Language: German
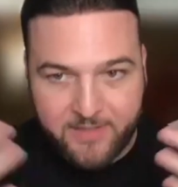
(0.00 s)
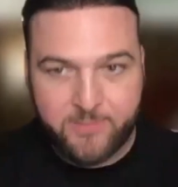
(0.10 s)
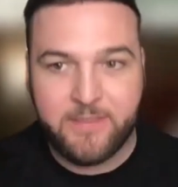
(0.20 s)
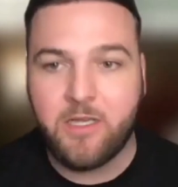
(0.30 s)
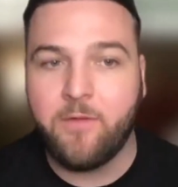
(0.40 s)
Also es
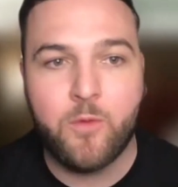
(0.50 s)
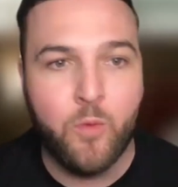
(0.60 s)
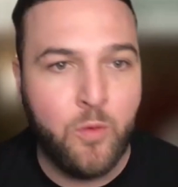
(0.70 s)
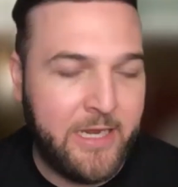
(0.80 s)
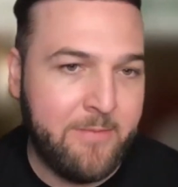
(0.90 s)
wird es auf
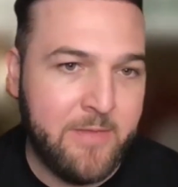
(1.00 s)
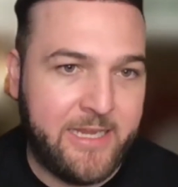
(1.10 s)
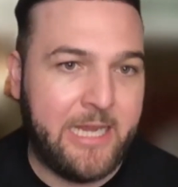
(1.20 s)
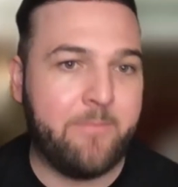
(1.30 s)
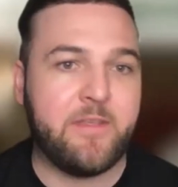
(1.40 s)
Google immer
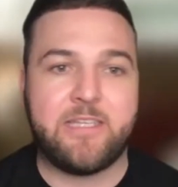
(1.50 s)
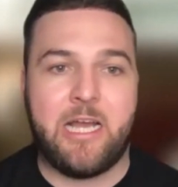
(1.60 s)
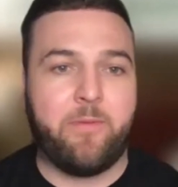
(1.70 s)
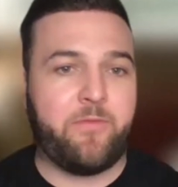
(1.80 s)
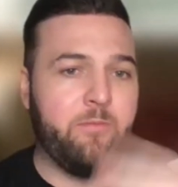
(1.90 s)
geben. Das
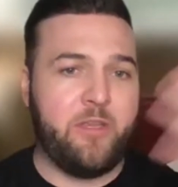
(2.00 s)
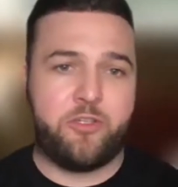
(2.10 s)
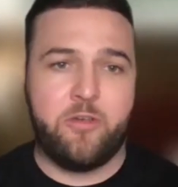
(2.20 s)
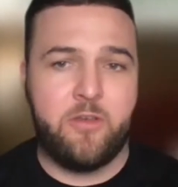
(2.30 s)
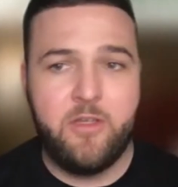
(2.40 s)
gab es von mir
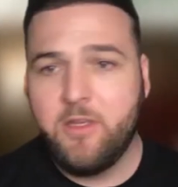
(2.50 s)
schon